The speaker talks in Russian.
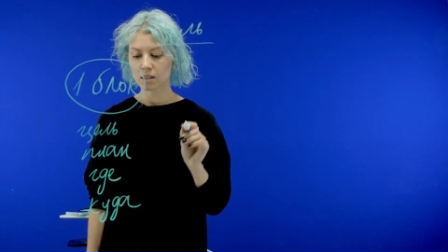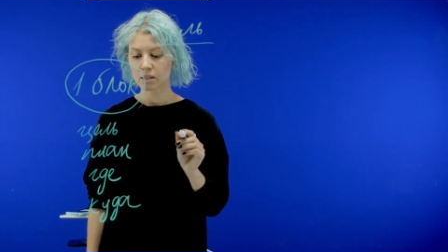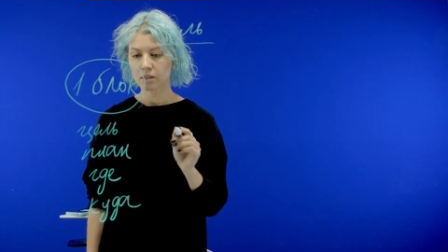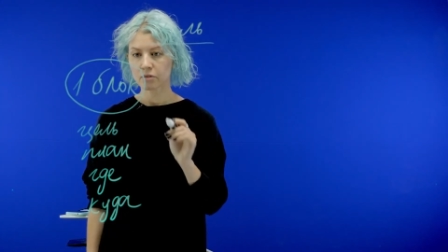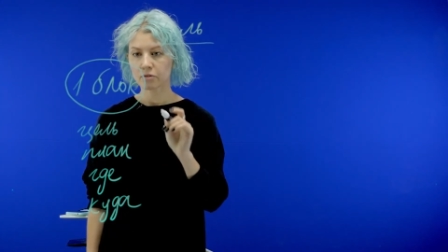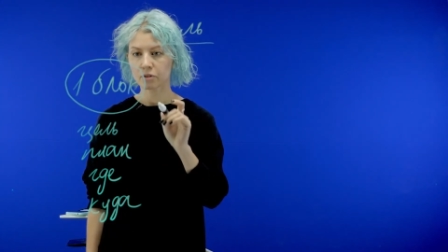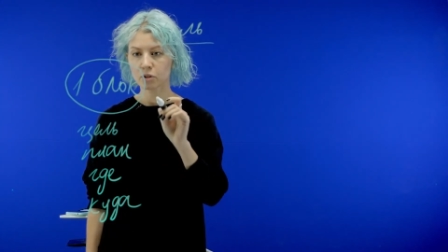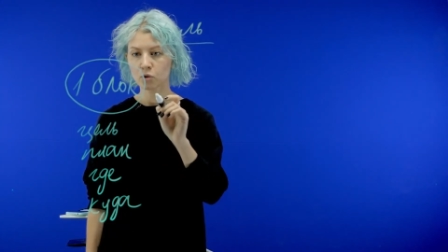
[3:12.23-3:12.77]

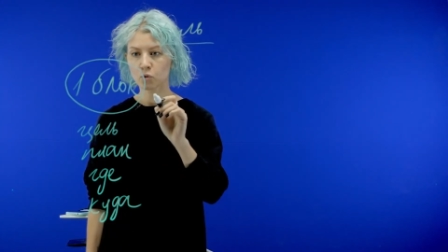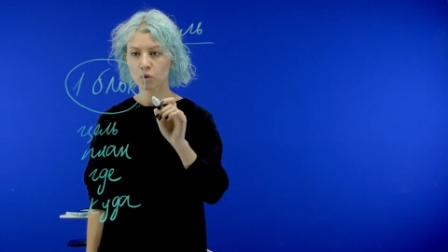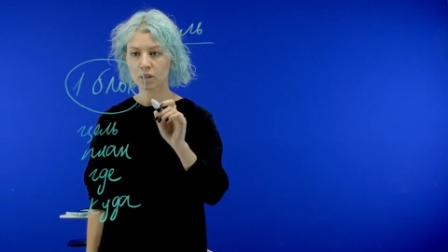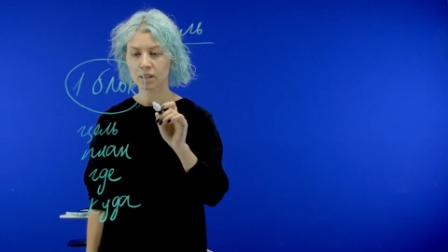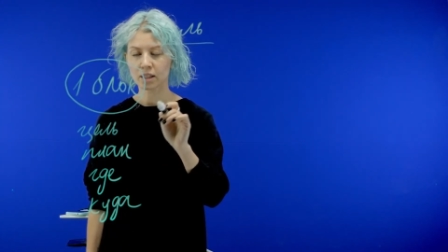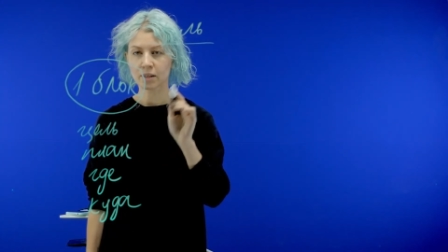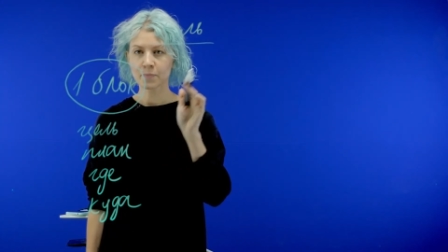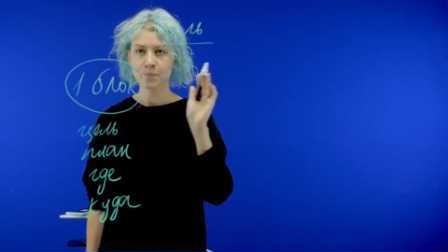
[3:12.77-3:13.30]
В
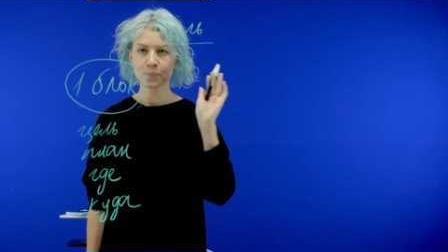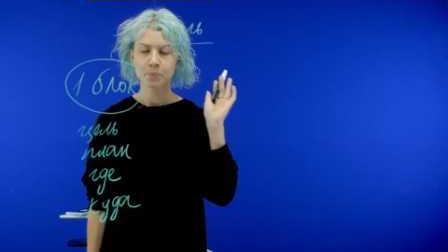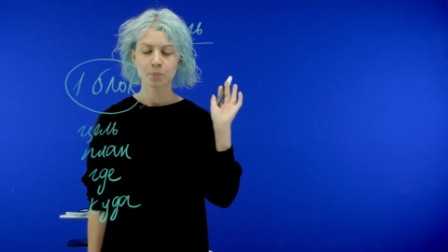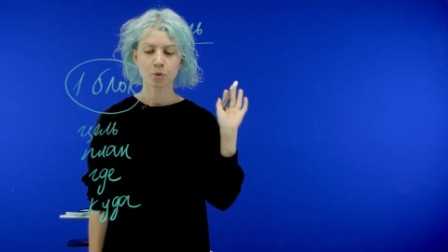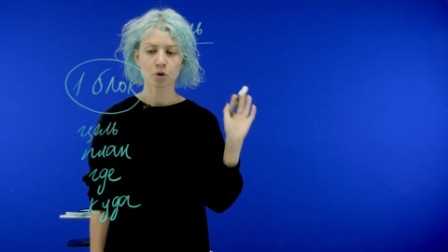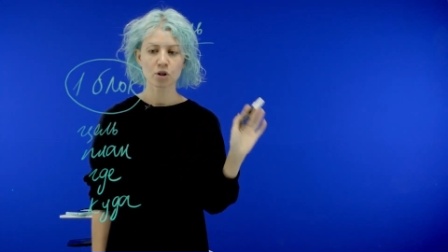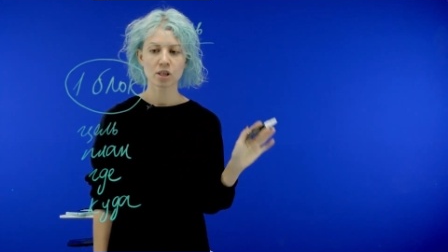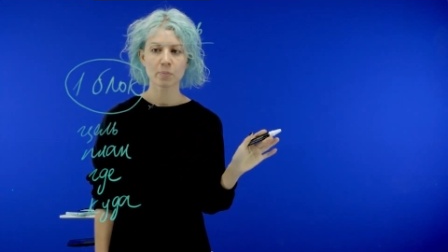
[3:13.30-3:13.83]
итоге,
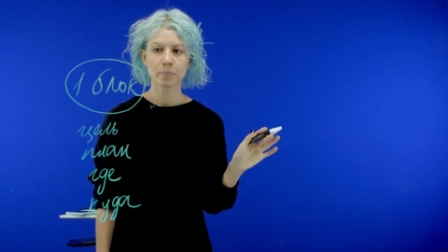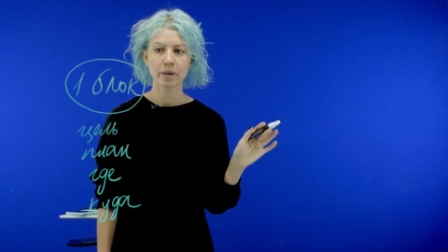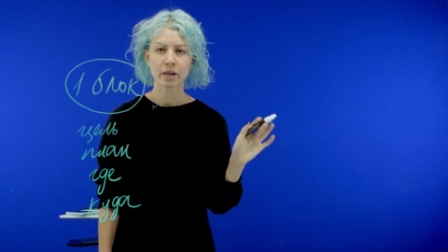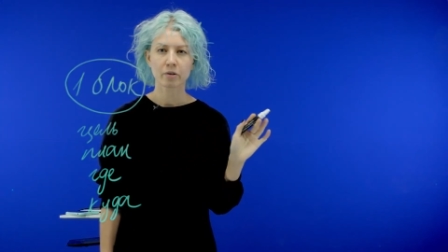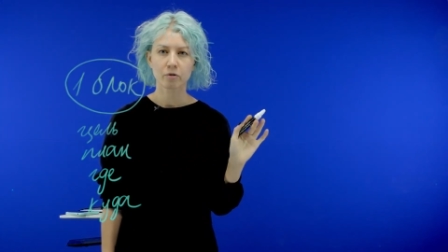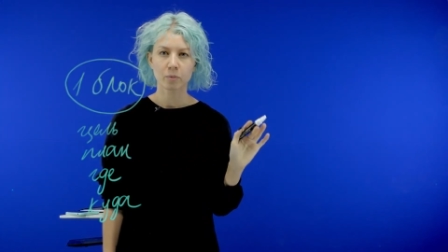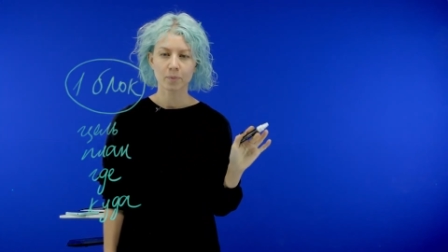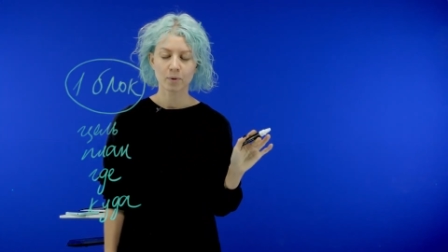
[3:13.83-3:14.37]
после
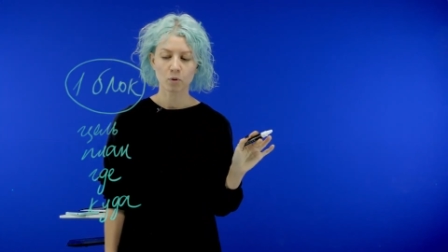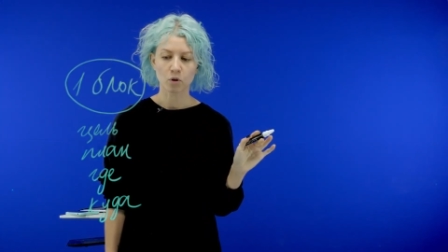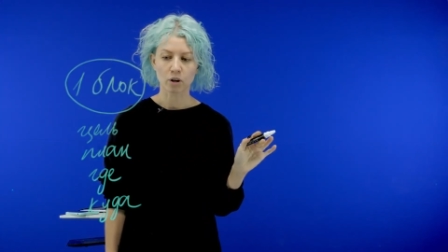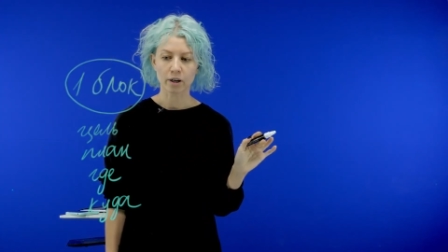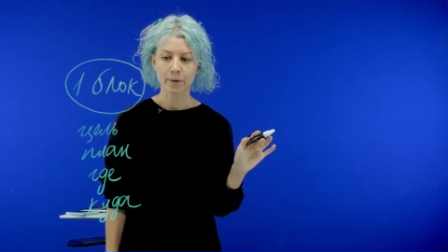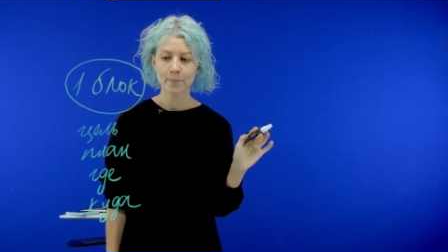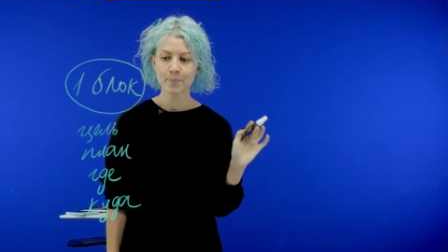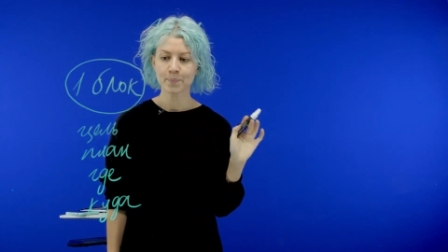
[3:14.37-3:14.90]
первого
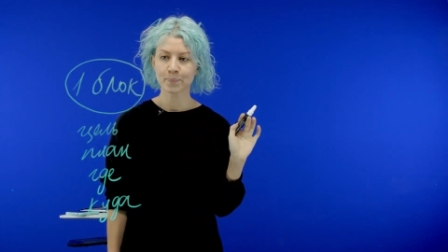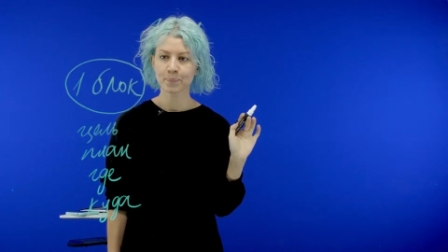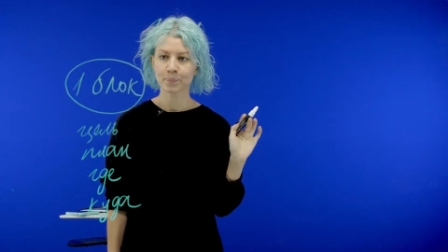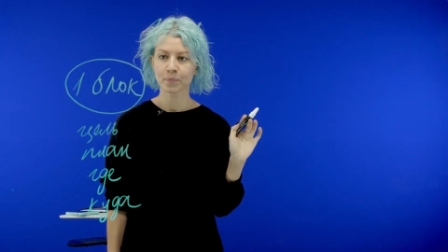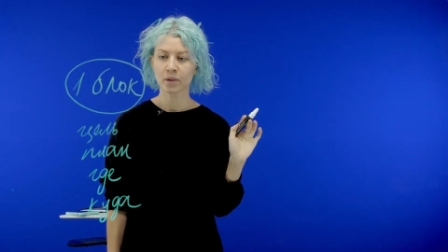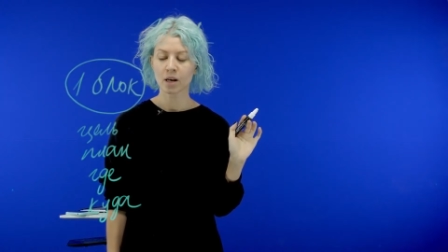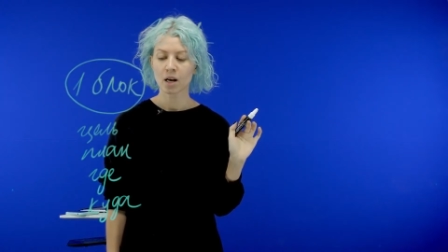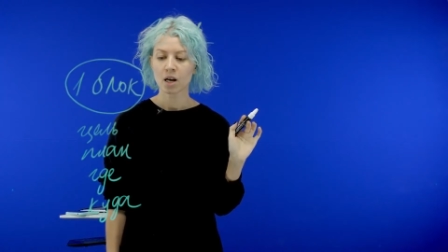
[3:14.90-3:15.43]
блока
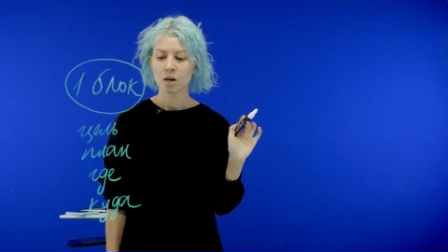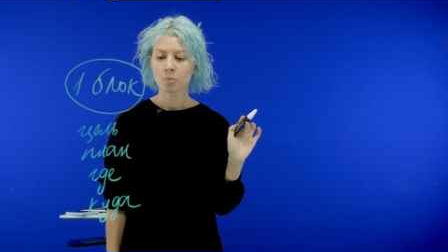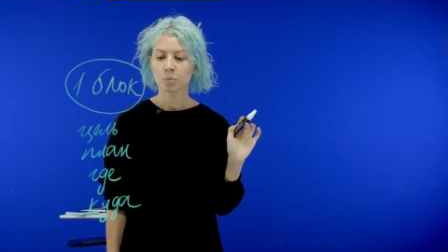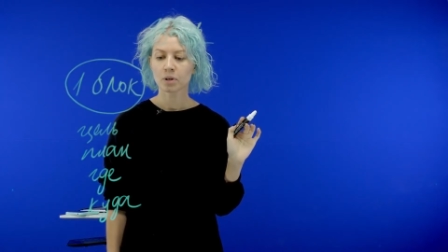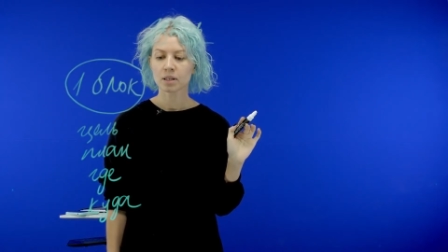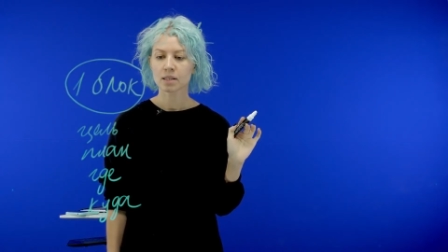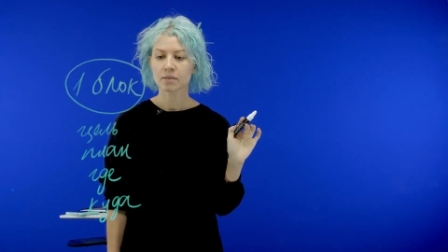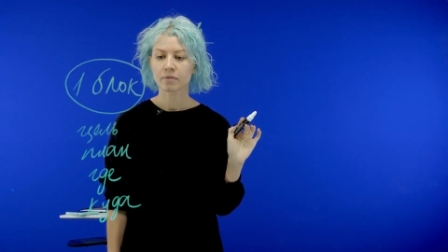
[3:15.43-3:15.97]

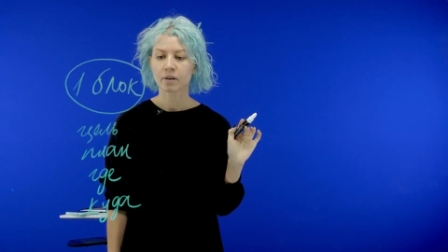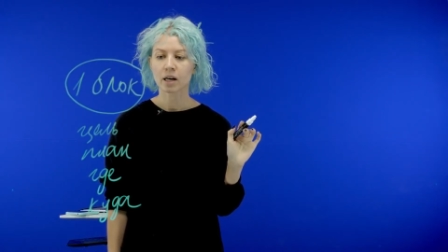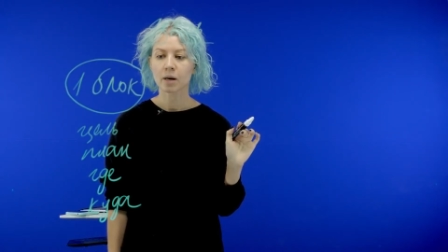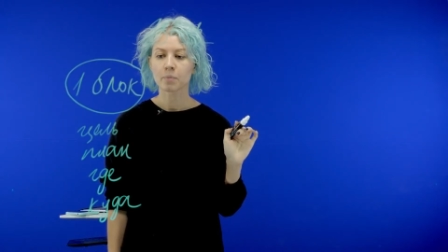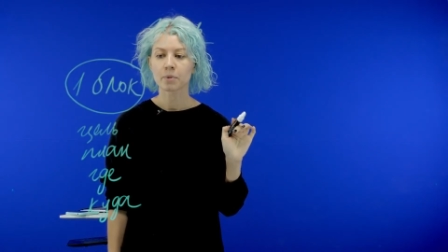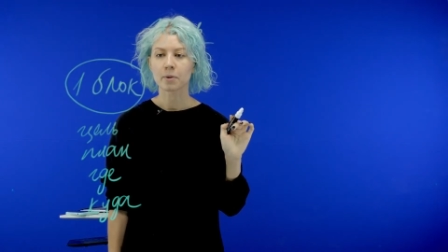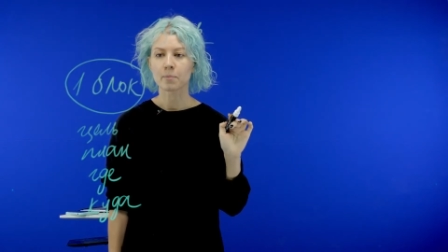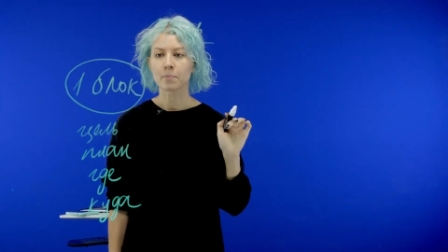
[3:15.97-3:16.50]
мы с
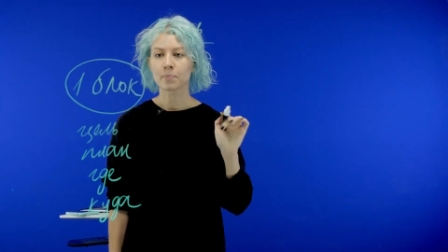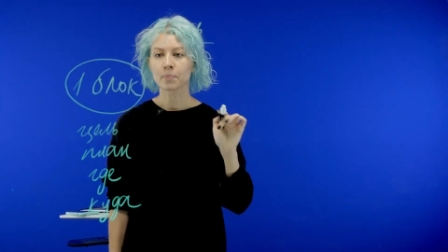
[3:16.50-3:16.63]
вами